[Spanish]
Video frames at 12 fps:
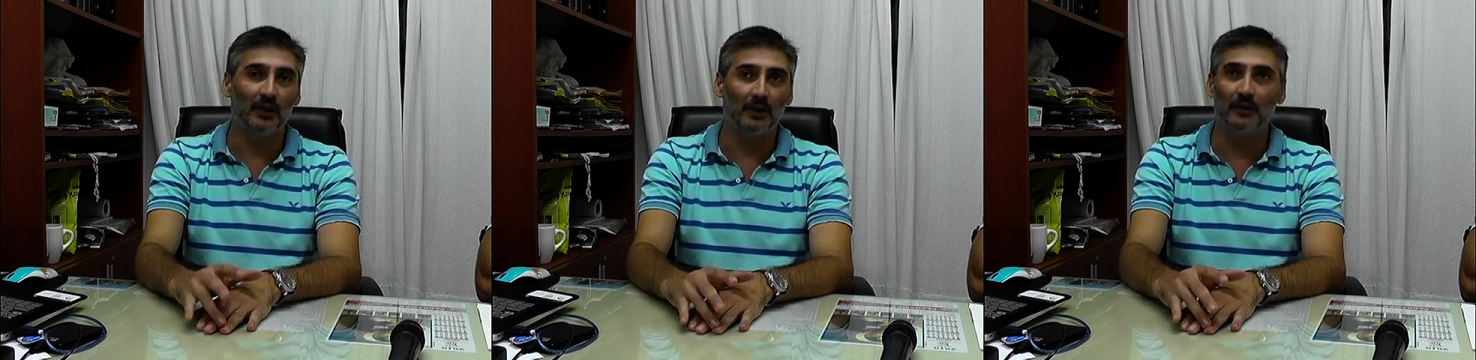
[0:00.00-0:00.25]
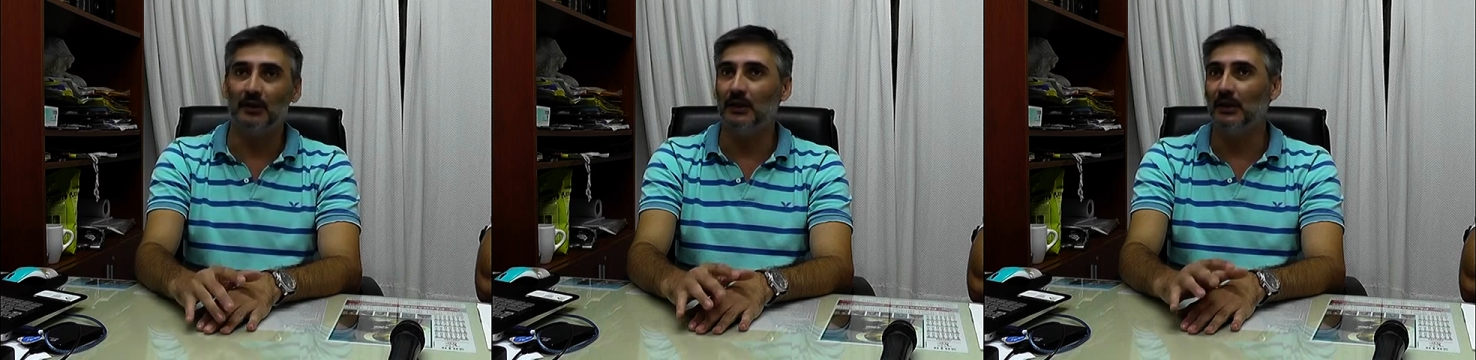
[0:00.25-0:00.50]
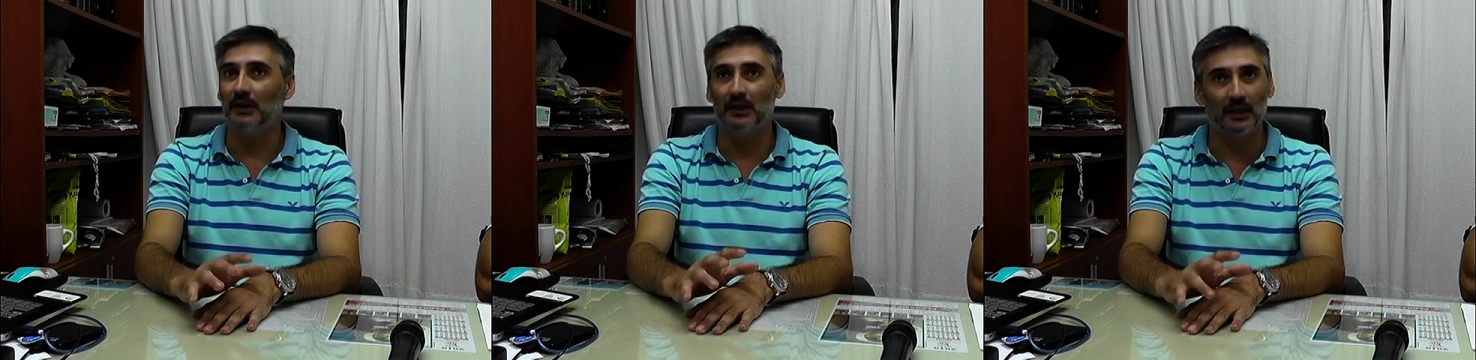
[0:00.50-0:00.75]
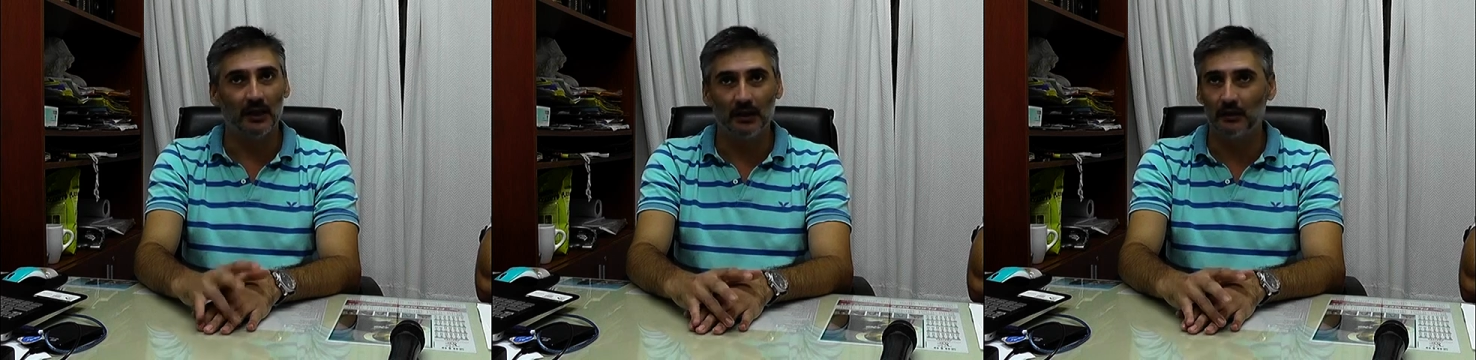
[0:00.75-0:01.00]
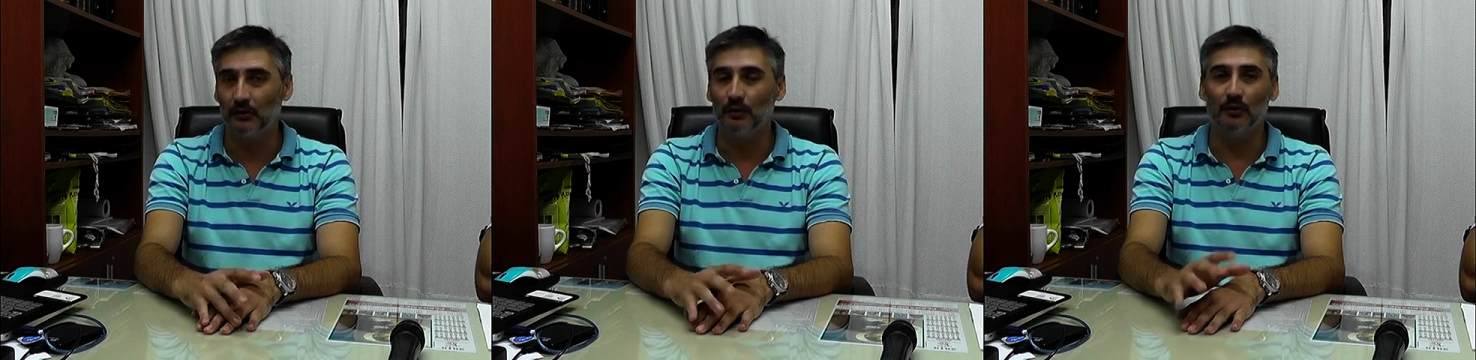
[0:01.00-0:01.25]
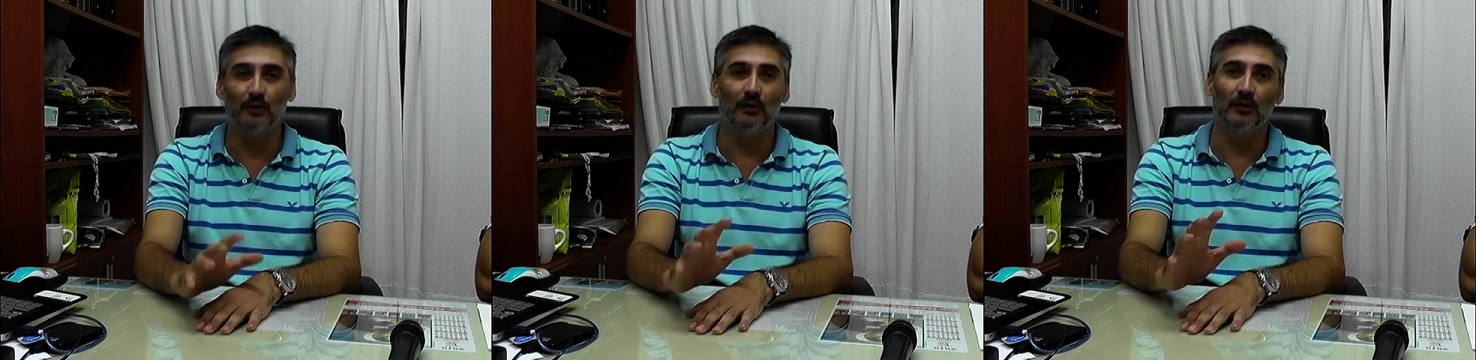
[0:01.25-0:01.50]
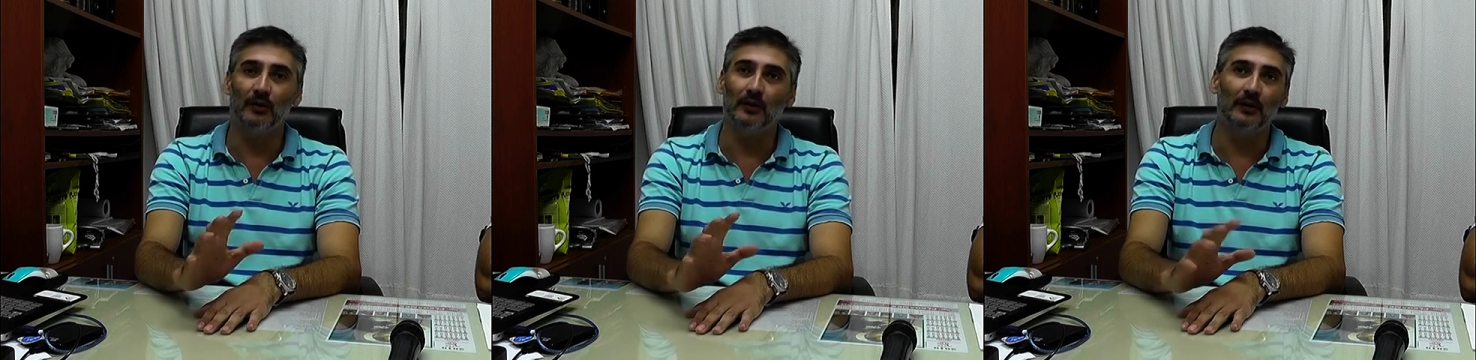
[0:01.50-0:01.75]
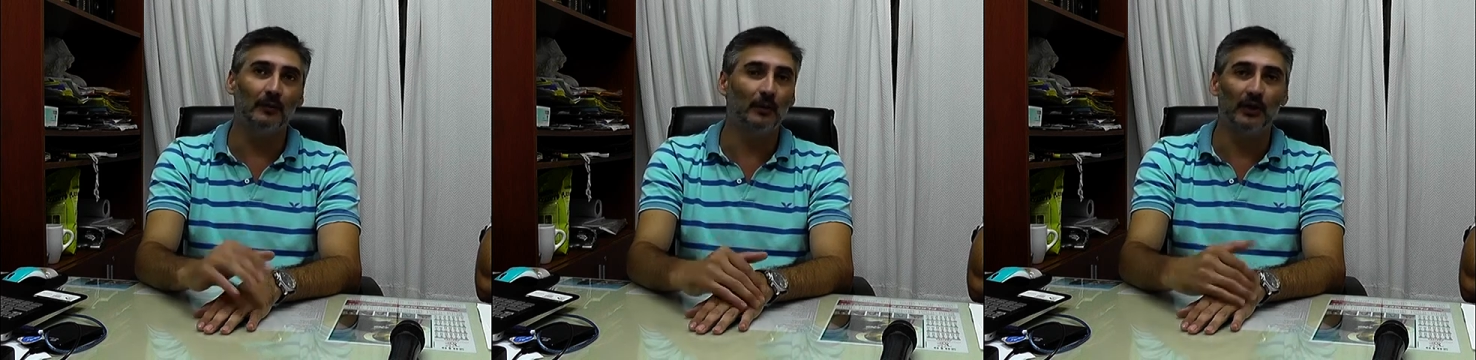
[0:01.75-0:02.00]
lavandina,
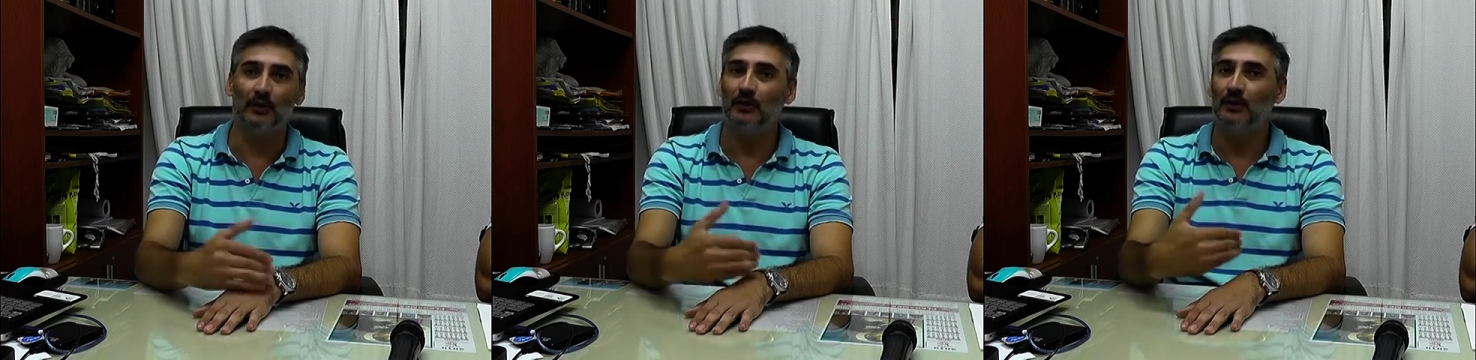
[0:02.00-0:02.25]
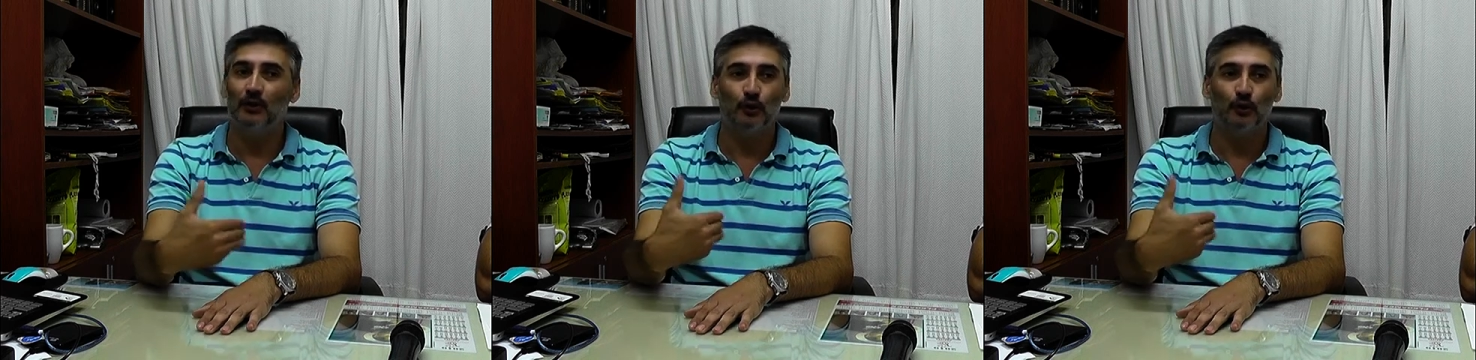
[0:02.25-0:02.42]
alcohol, bueno,